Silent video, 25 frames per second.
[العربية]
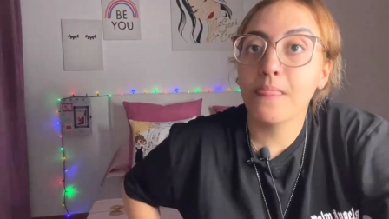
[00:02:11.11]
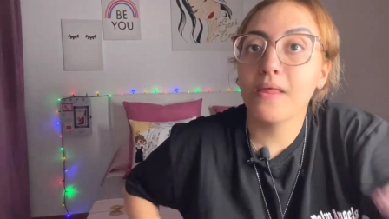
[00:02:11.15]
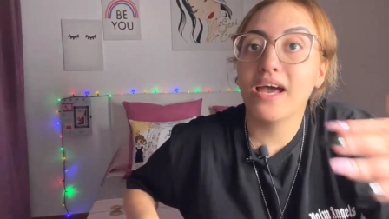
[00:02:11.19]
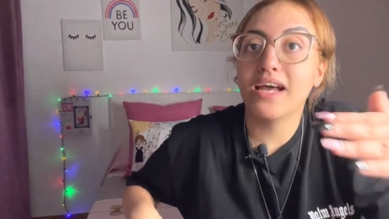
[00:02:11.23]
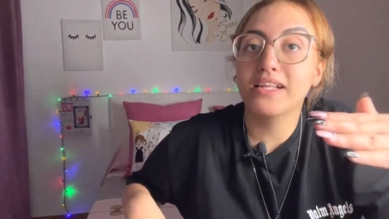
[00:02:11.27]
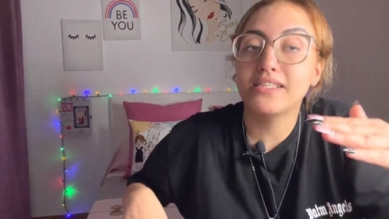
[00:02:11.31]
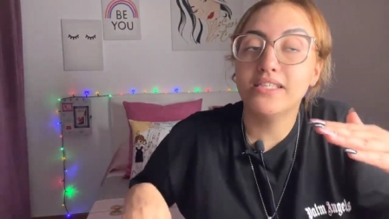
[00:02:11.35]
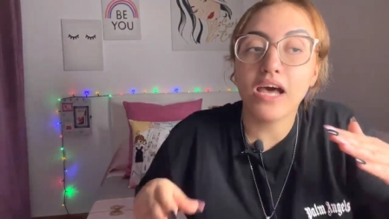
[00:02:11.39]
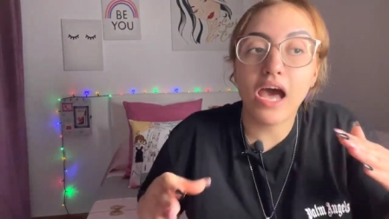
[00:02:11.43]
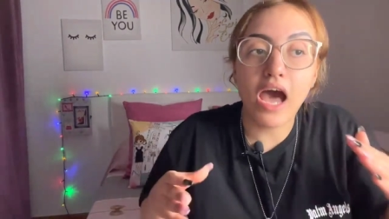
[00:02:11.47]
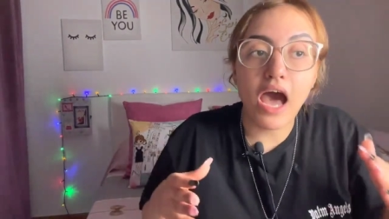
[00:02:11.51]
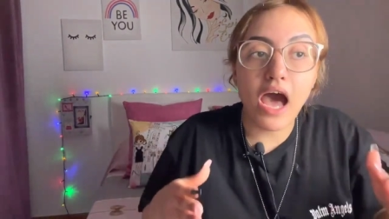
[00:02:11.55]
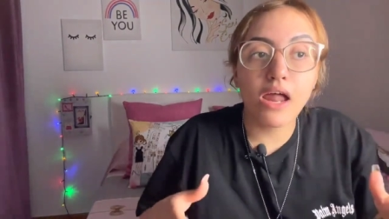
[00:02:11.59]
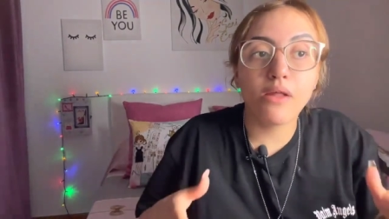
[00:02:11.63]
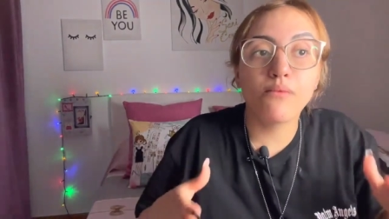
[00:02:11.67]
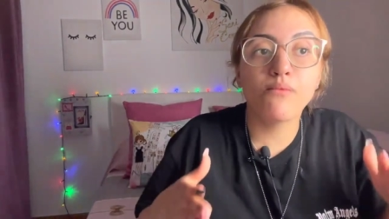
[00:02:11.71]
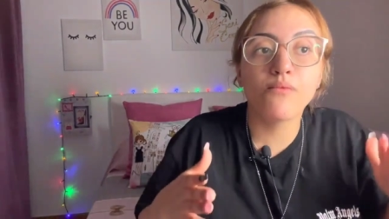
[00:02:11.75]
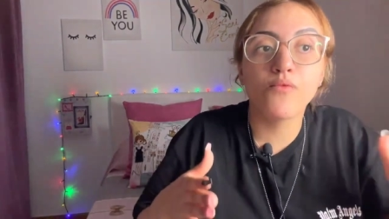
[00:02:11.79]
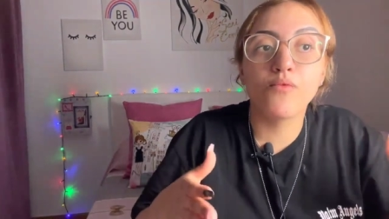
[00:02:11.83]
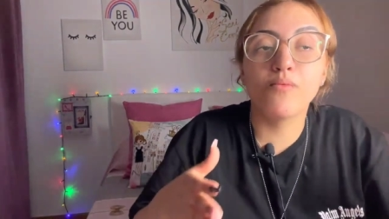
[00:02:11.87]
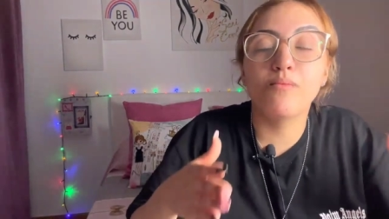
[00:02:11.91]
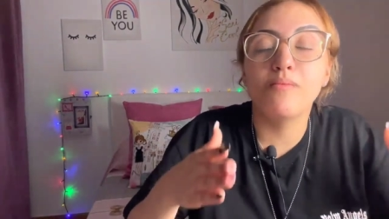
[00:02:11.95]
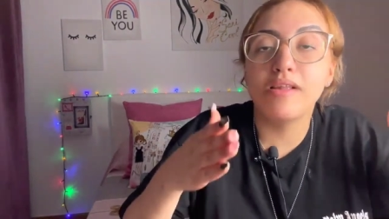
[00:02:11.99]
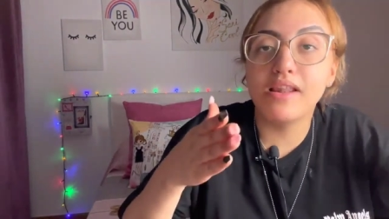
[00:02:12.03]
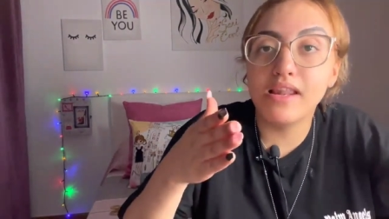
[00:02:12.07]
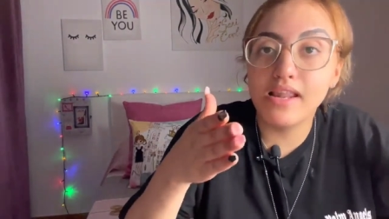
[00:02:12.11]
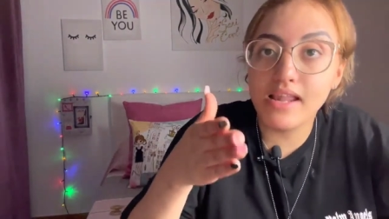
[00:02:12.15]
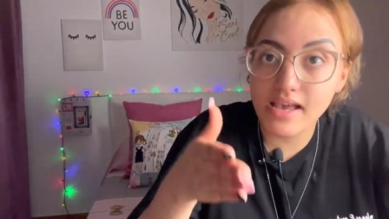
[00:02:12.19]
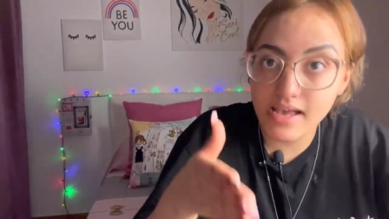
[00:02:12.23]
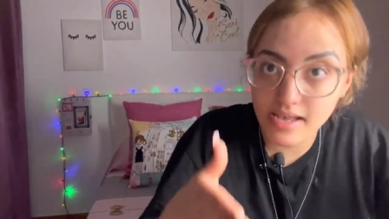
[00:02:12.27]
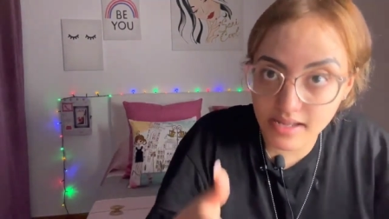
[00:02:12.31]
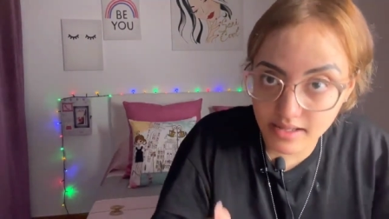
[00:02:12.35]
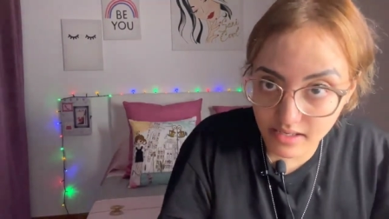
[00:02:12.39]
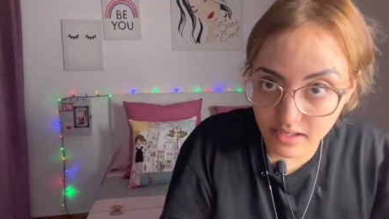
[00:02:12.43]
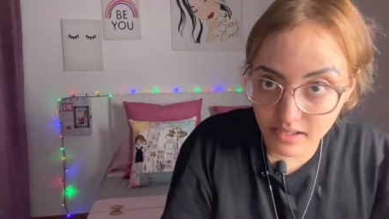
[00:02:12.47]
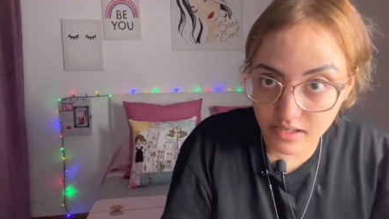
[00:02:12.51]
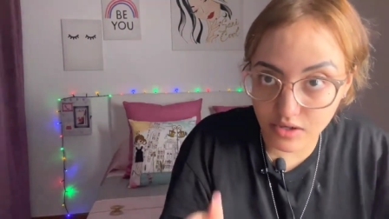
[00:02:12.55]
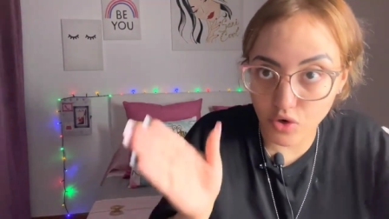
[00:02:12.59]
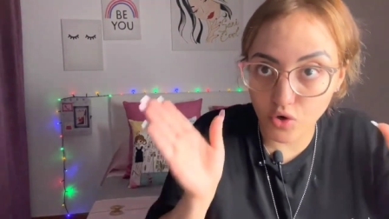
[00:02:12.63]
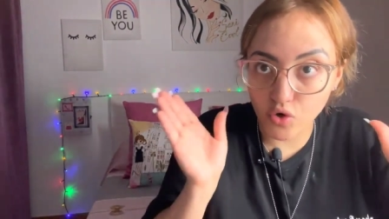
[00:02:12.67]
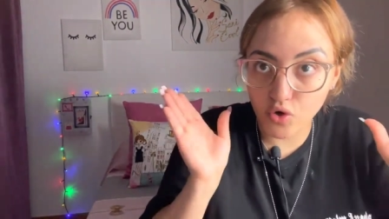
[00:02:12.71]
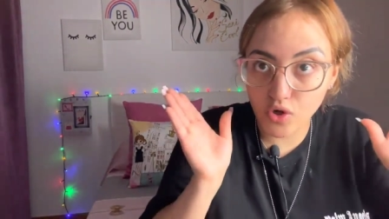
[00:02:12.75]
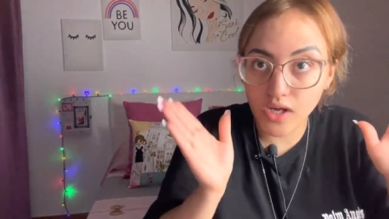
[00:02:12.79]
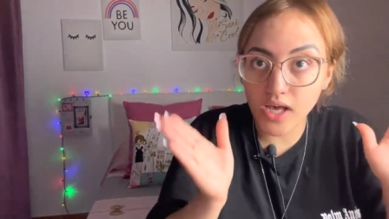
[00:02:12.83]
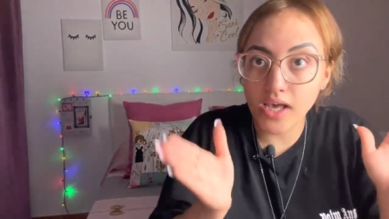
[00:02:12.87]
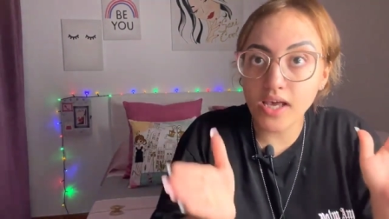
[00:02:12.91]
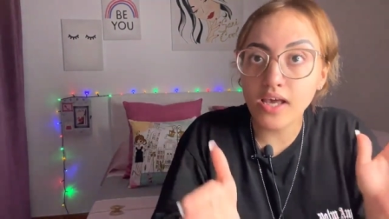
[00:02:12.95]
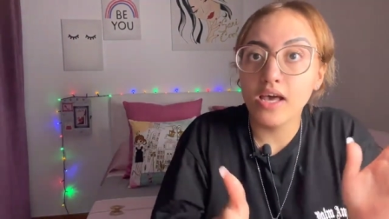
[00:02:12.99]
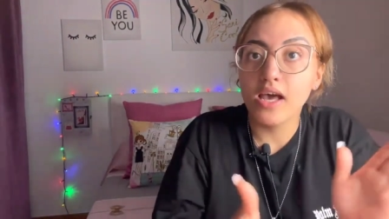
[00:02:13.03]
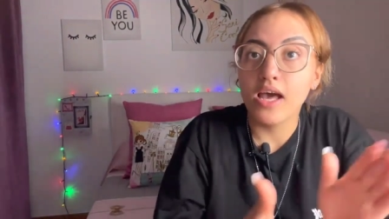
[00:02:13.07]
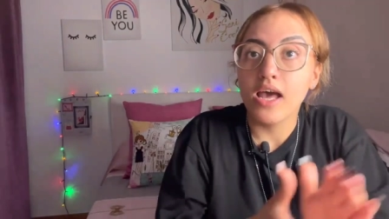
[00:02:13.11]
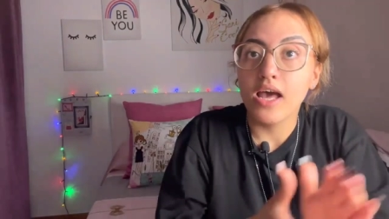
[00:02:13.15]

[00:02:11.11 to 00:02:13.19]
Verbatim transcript: غتحارب في بلادك اوكي